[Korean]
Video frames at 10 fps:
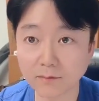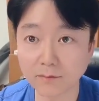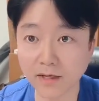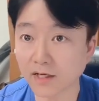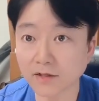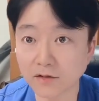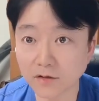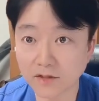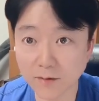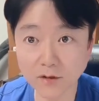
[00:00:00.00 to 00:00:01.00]
말이 안
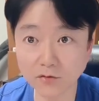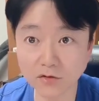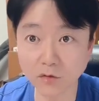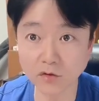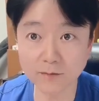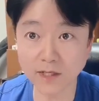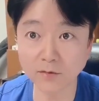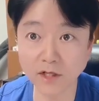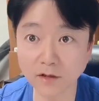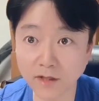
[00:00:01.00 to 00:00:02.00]
되죠? 새벽 2시
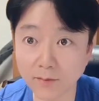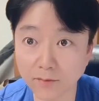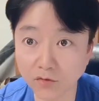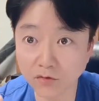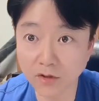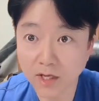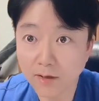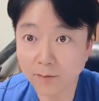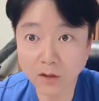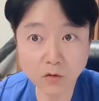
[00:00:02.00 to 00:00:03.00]
54분에 이렇게 눈
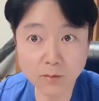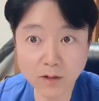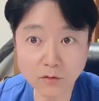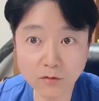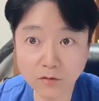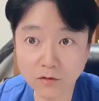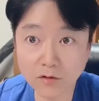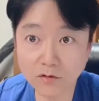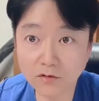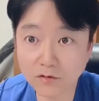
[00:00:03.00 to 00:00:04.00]
말똥말똥
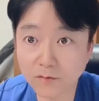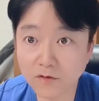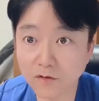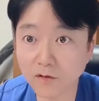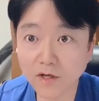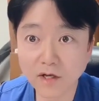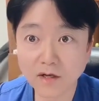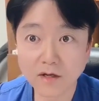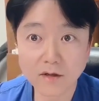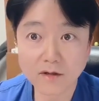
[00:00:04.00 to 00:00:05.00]
뜨면서
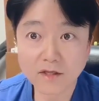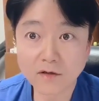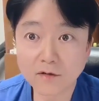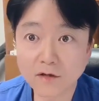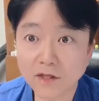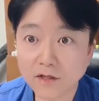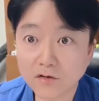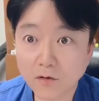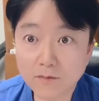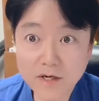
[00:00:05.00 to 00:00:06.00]
이거를 그냥
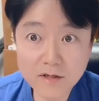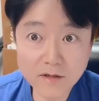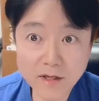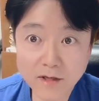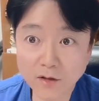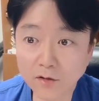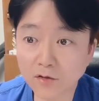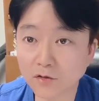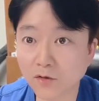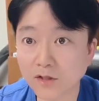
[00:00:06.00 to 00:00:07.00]
정말 이렇게
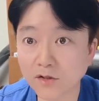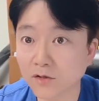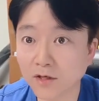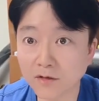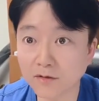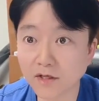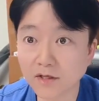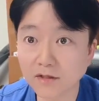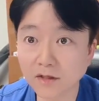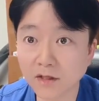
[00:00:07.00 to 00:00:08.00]
열정적으로 할 수 있는 건
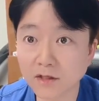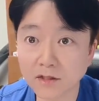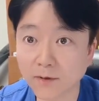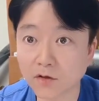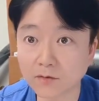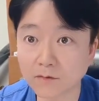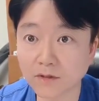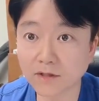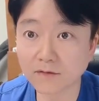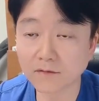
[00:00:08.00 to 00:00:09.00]
이인티제밖에
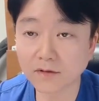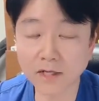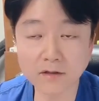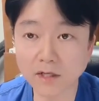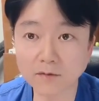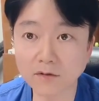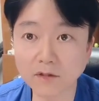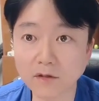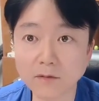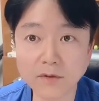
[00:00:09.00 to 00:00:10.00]
없습니다. 다른 타입들은
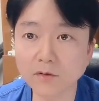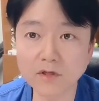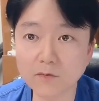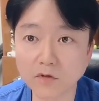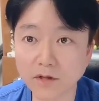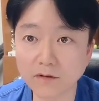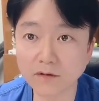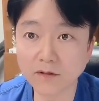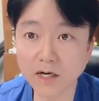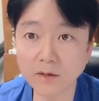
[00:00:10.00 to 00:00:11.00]
이거 피곤해서 못해요.
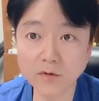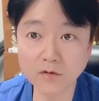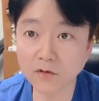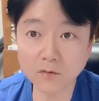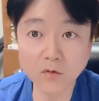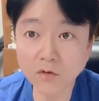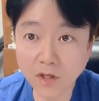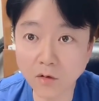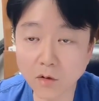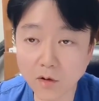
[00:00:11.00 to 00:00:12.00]
할 필요성도 못
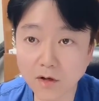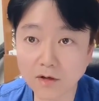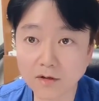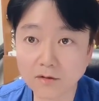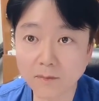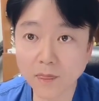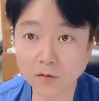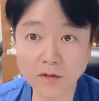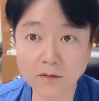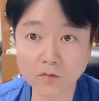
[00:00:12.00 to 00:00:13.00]
느끼고
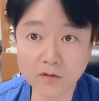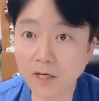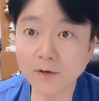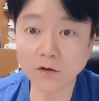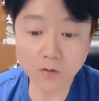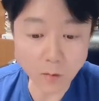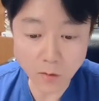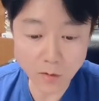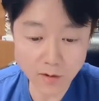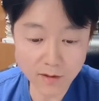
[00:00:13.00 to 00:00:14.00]
어떠한 뭐 사명도
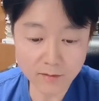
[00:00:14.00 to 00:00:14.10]
없고